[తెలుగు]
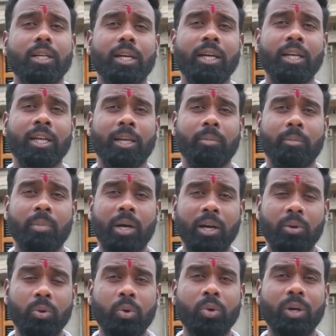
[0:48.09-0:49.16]
కానీ
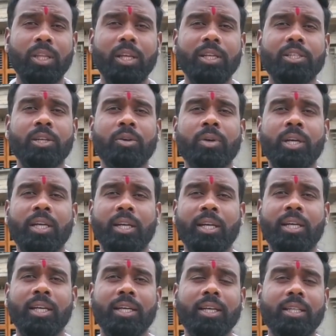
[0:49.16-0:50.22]
మాకు ఊహ తెలిసి నుండి
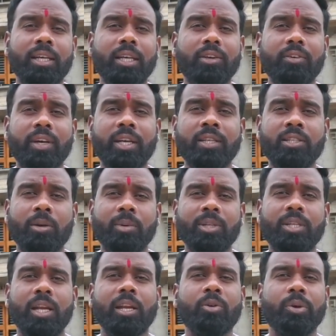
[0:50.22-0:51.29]
అంటే గత ఇరవై రెండు
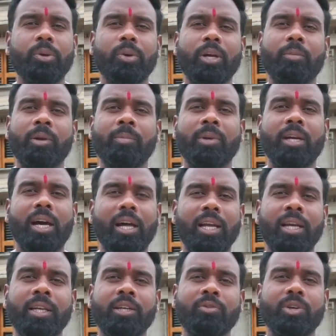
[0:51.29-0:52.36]
సంవత్సరాల నుండి కూడా మేము ఈ
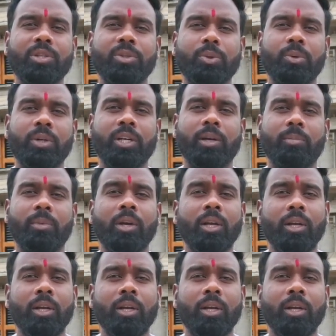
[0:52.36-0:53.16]
ఆలయానికి వస్తూ ఉంటాం